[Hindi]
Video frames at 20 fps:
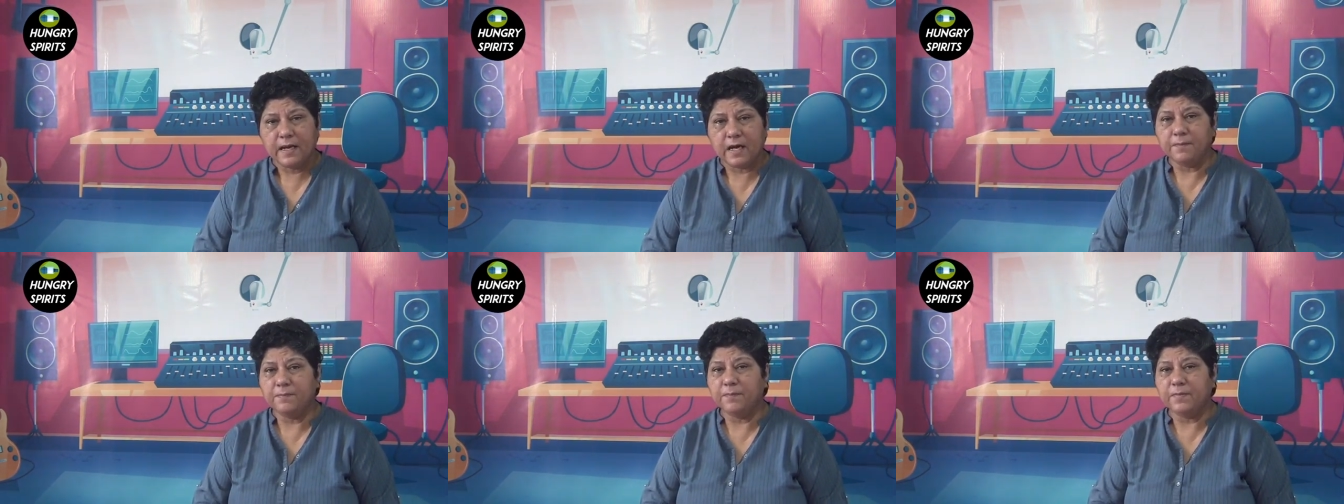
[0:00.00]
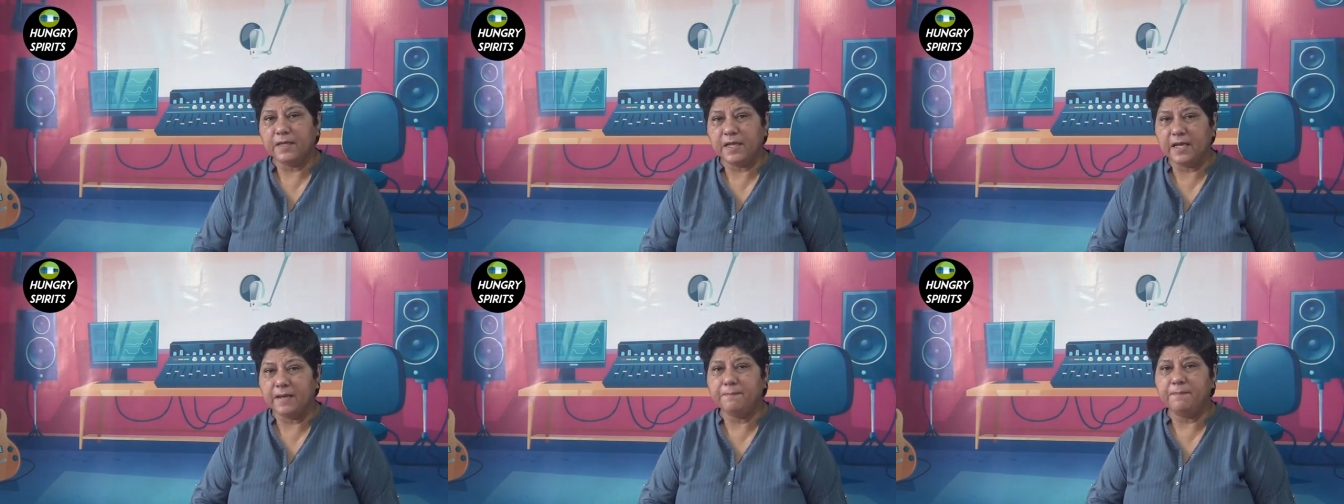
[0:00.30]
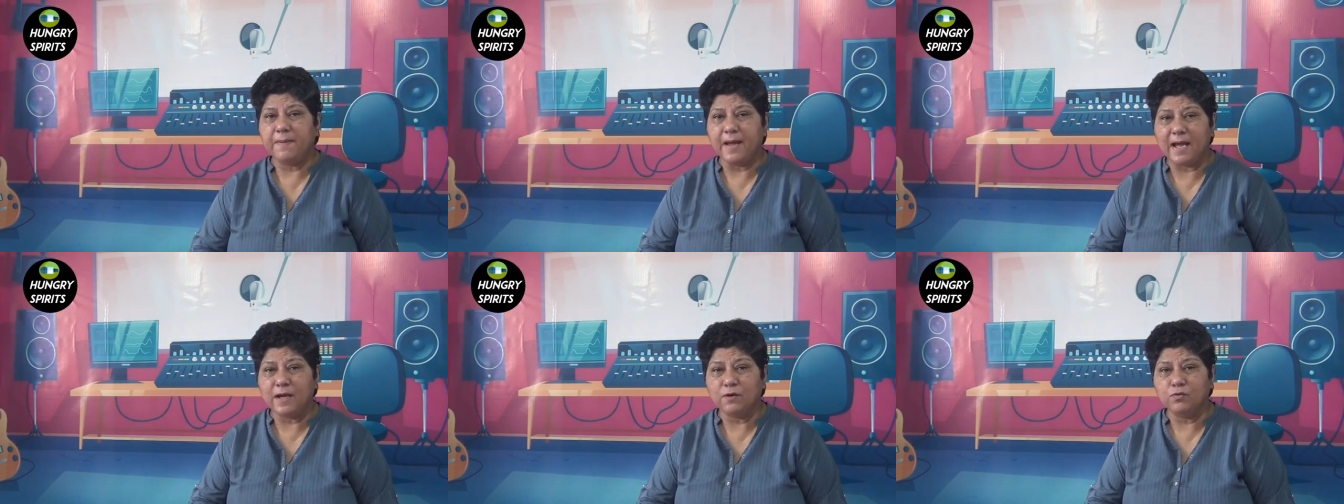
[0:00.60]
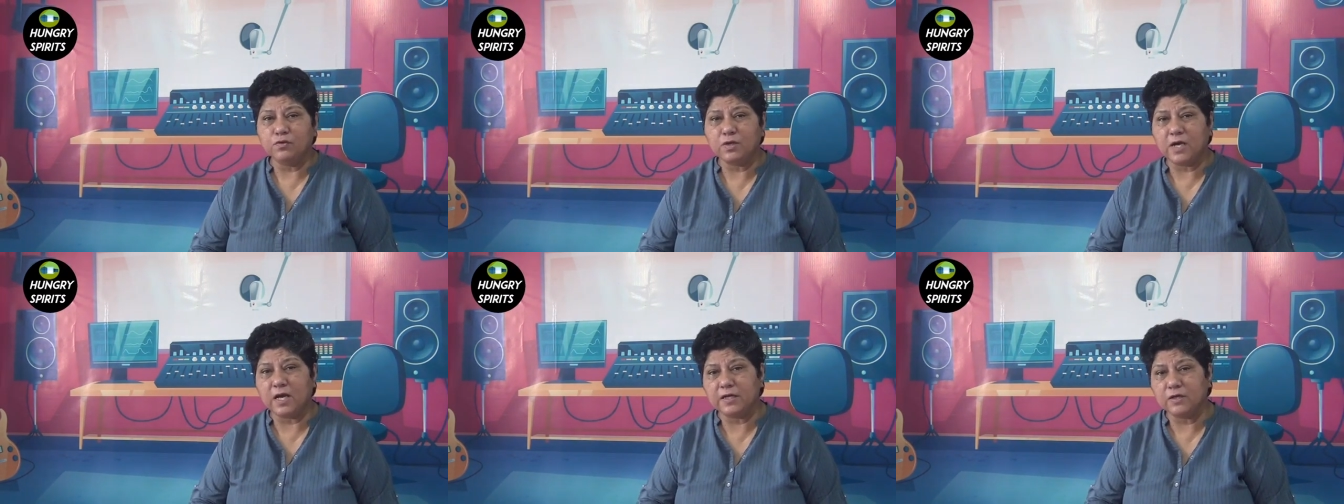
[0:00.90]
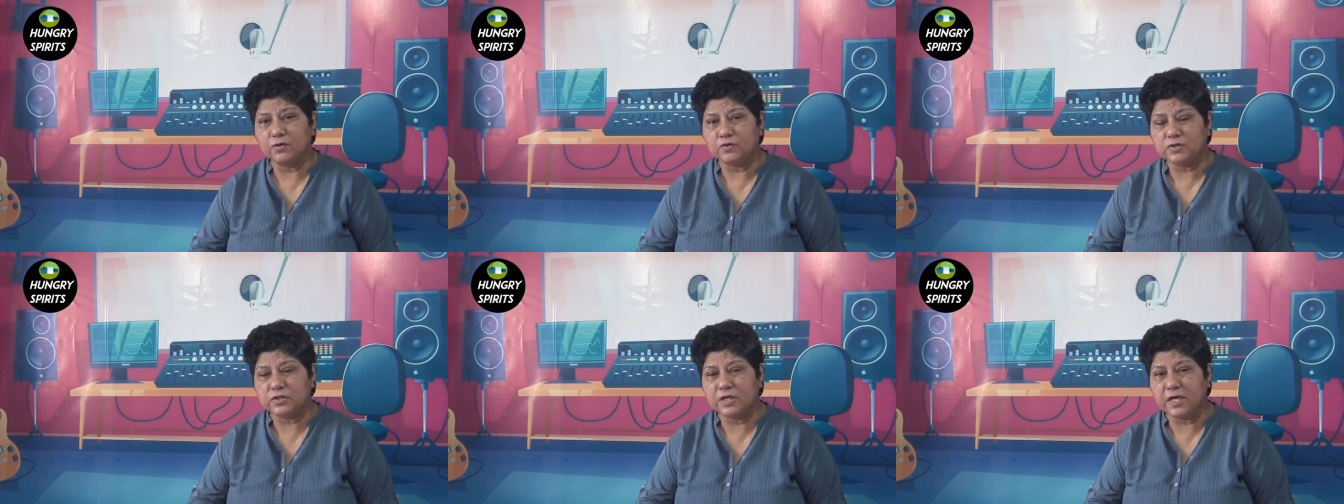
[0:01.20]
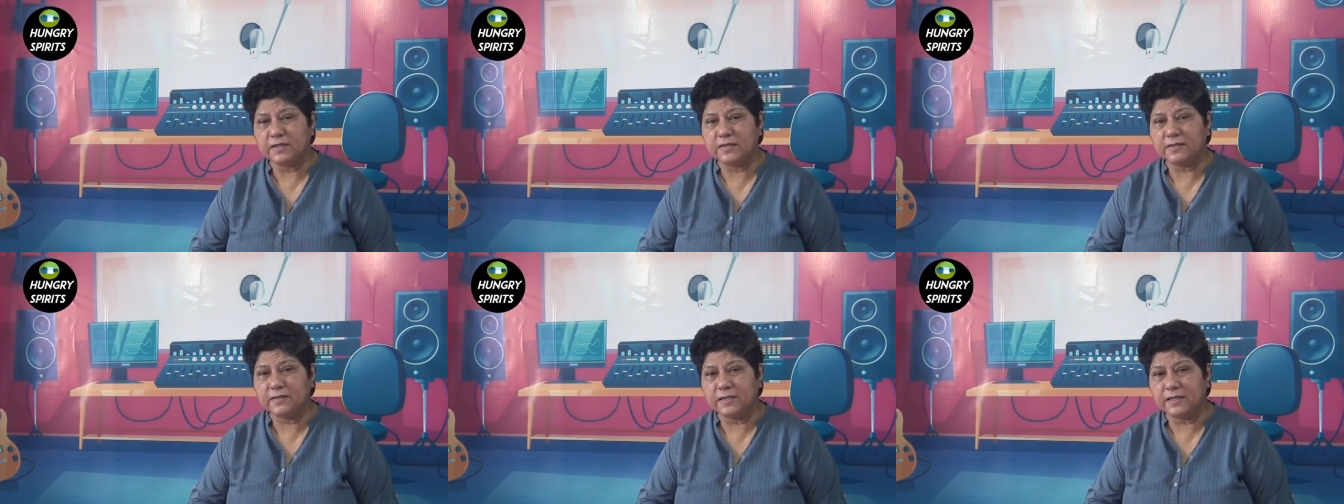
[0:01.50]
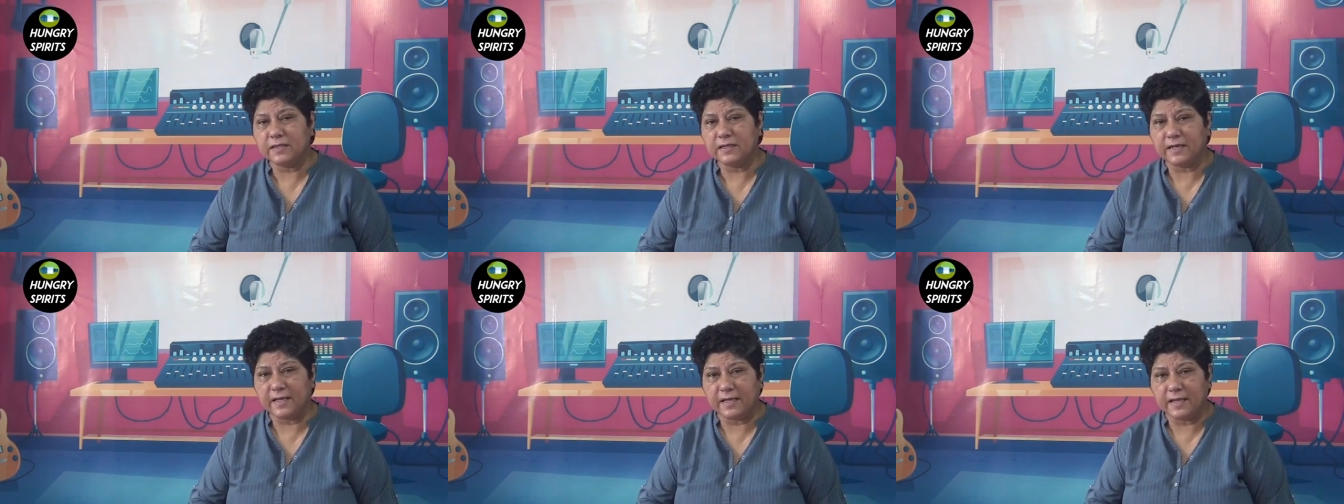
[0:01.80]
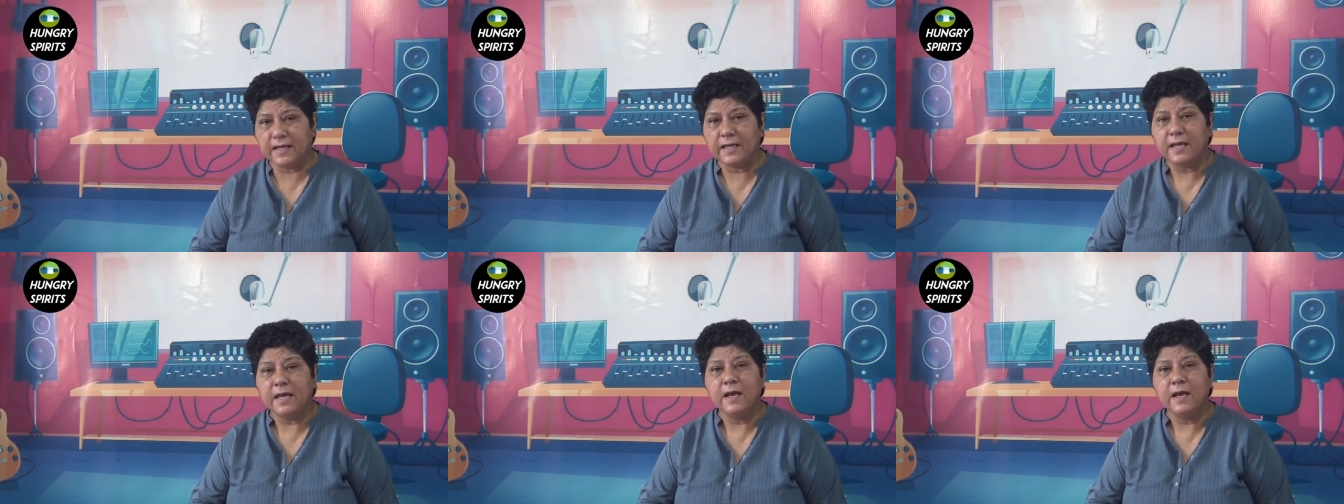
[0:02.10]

अब ये बैग उठा के उसने अधिक ने